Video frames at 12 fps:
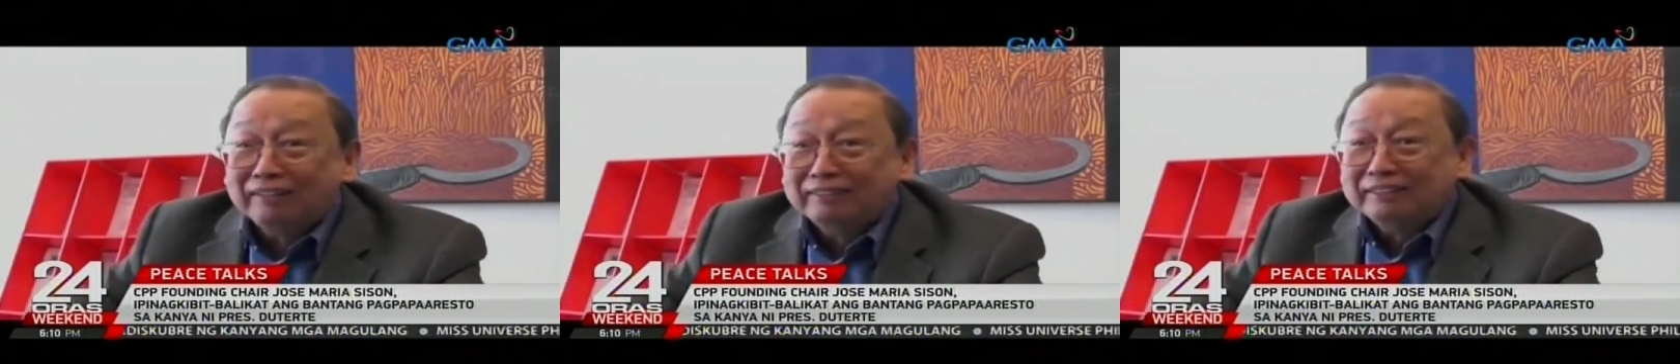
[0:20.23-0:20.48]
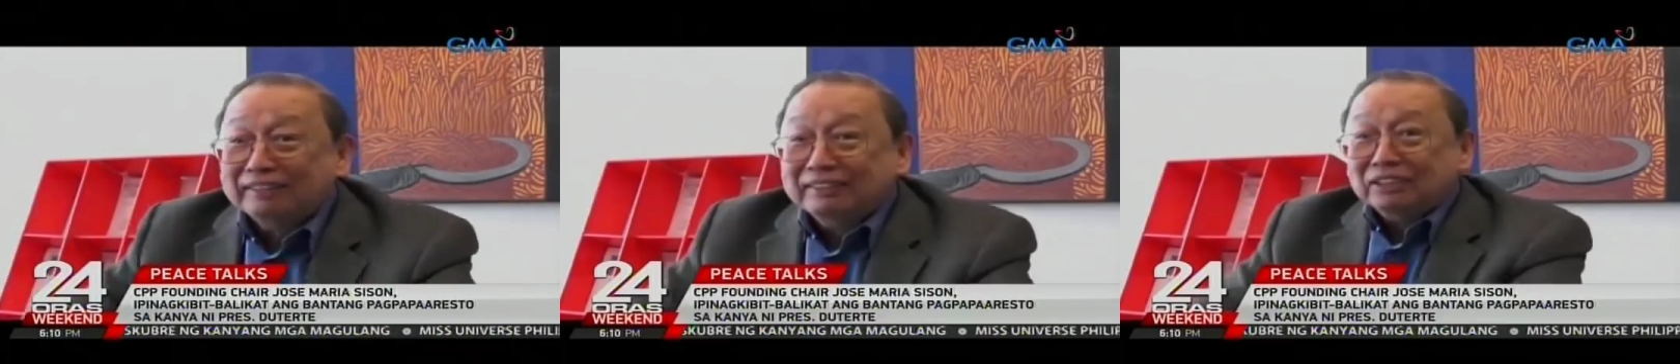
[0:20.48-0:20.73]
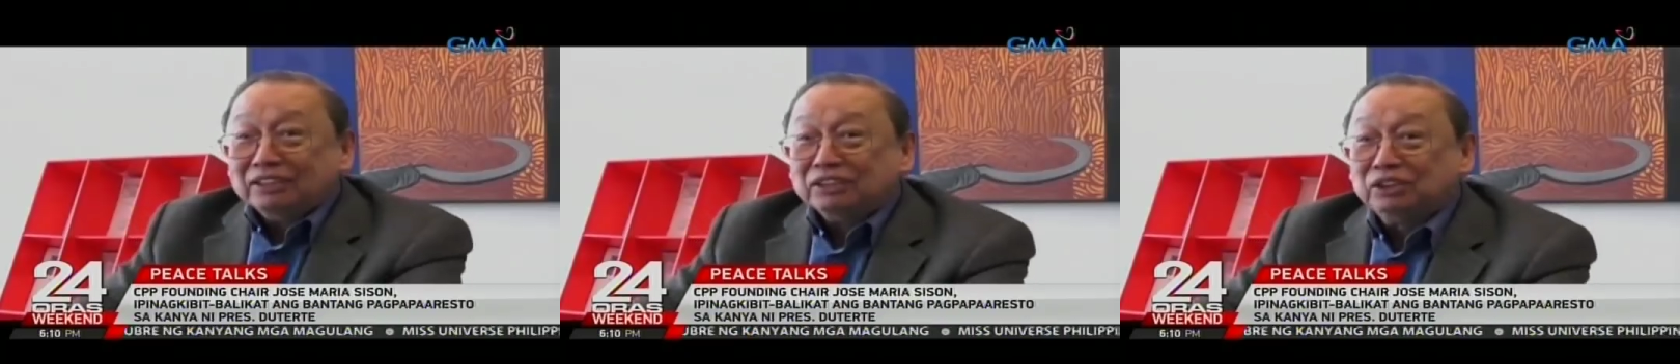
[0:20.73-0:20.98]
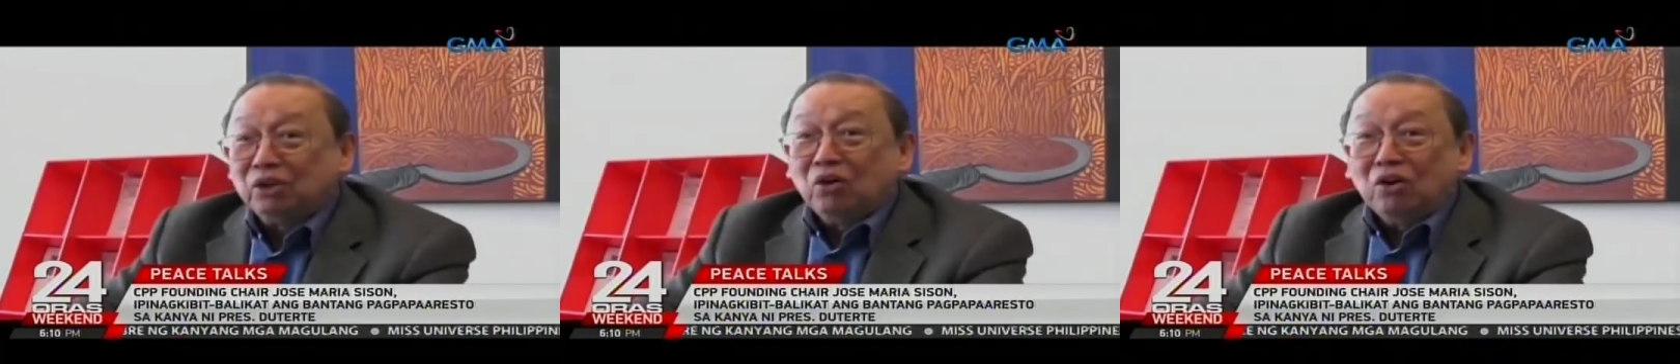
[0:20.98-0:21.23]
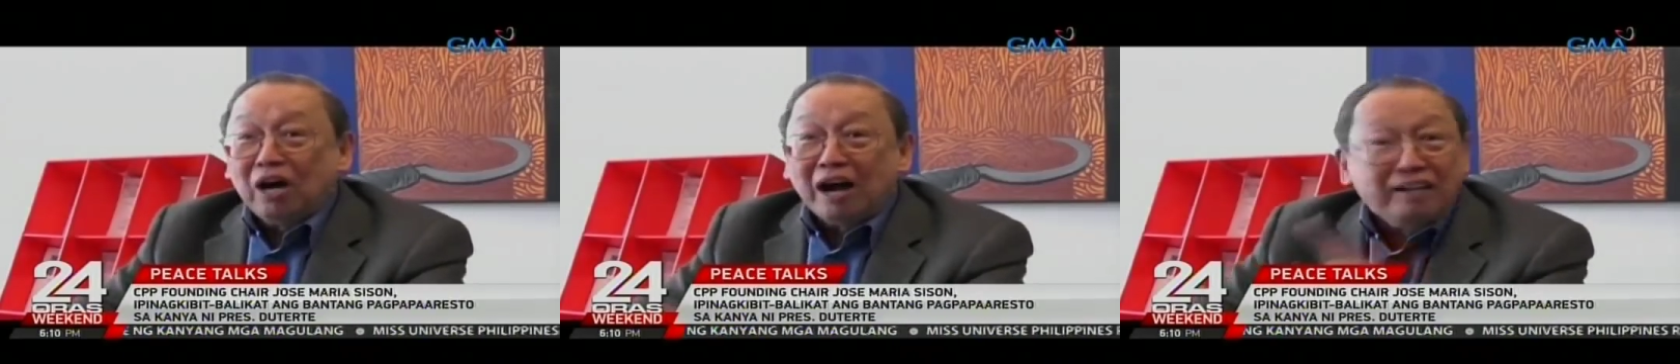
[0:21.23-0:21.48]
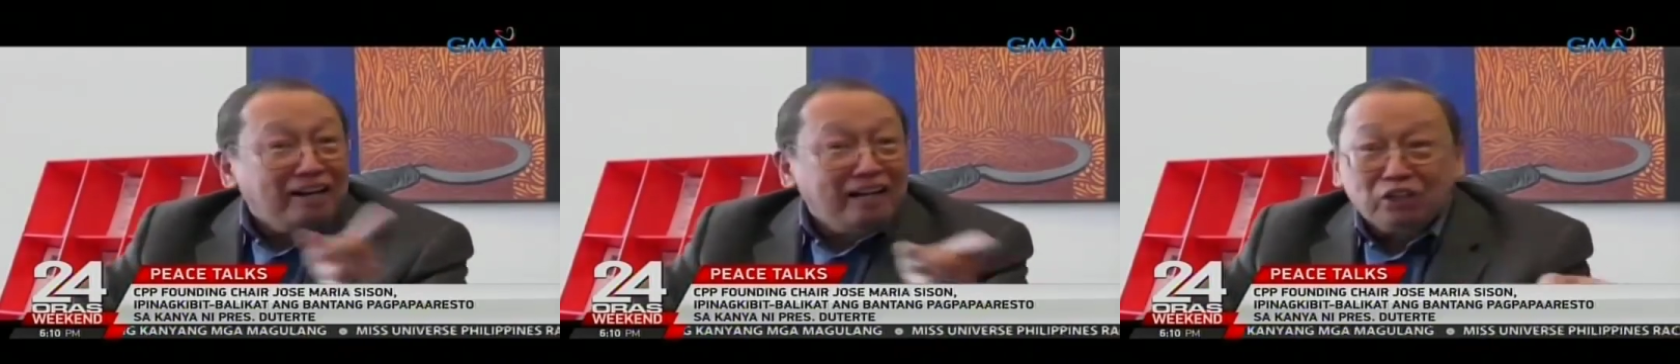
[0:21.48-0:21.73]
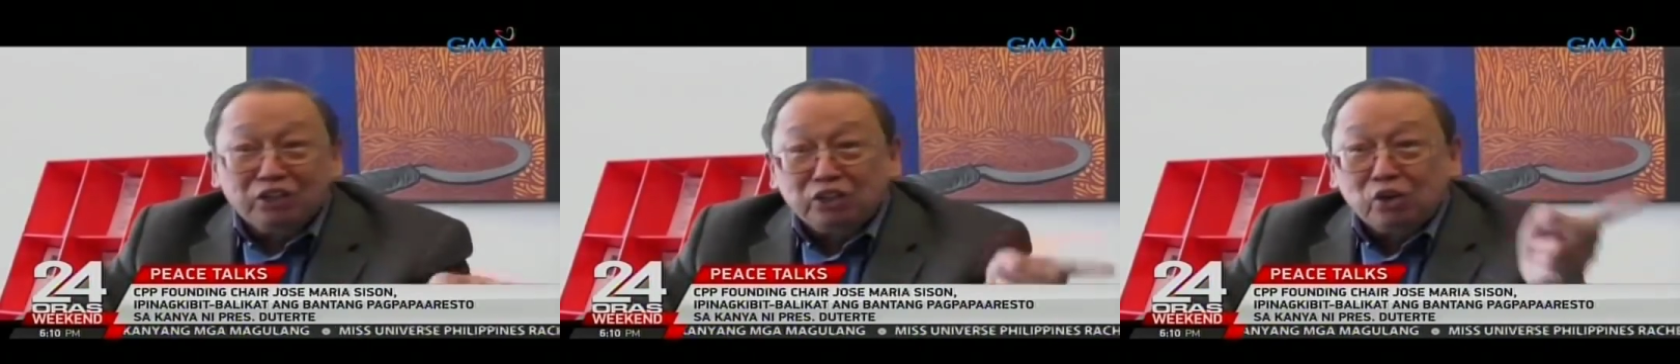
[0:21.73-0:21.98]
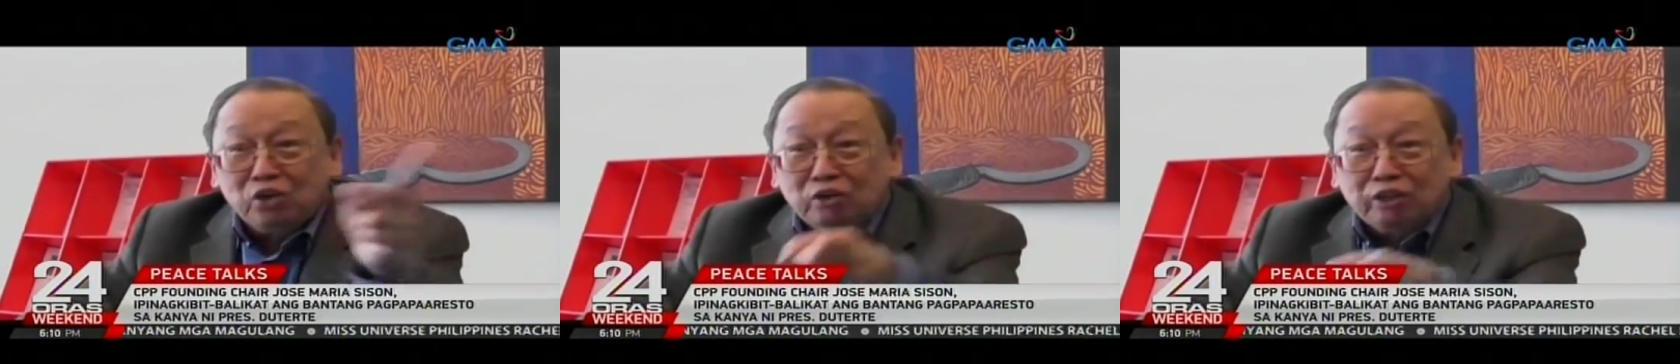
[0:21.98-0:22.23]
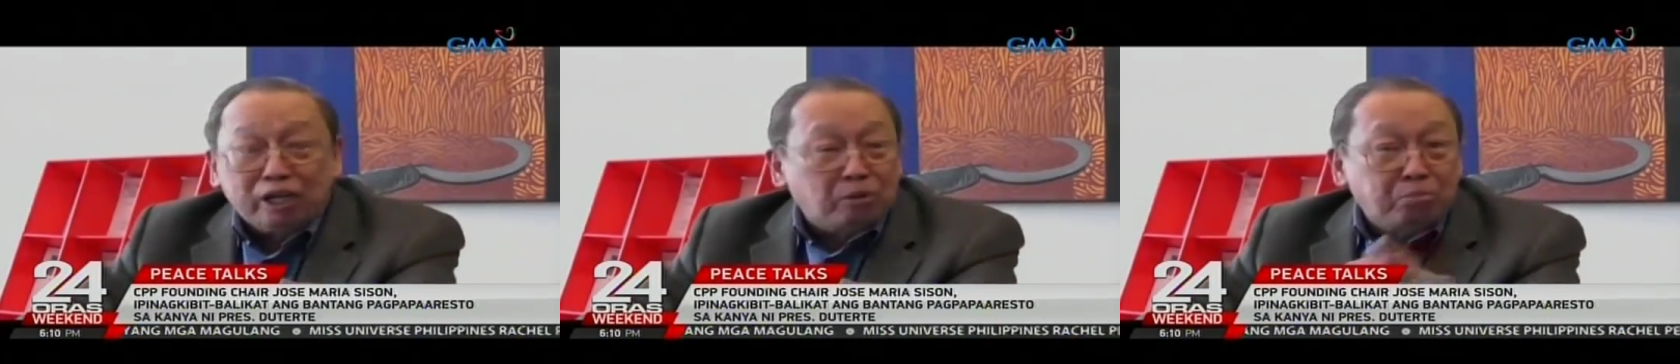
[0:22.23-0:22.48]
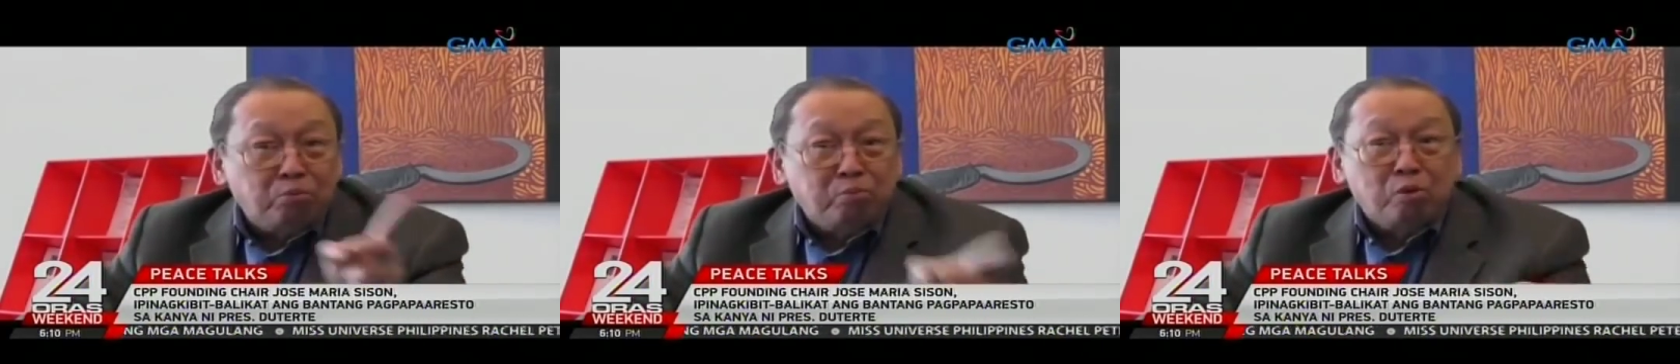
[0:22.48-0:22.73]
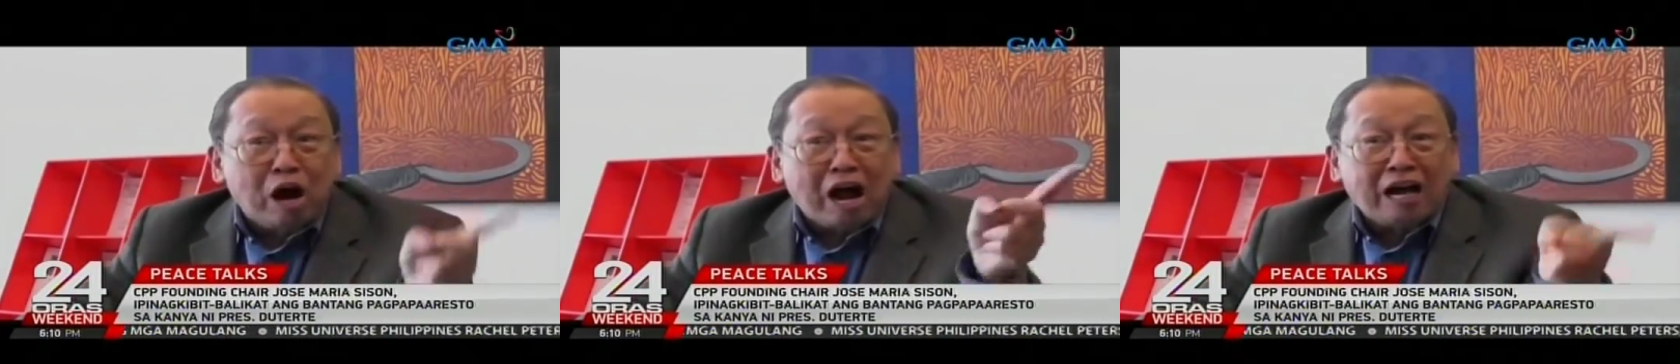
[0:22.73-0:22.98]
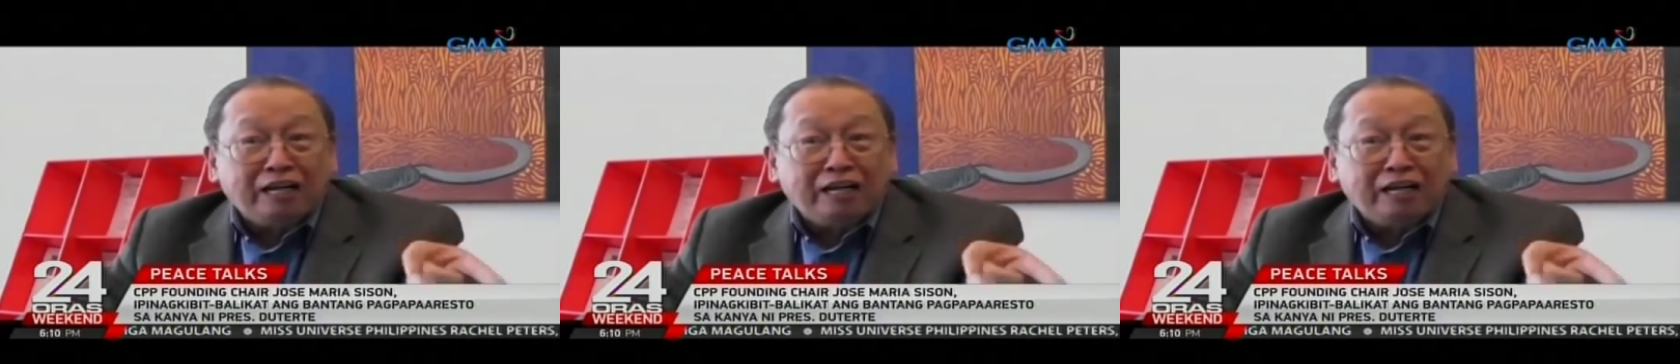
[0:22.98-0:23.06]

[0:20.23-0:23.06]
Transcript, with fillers: At kung tutuusin daw, mas numero uno umanong terorista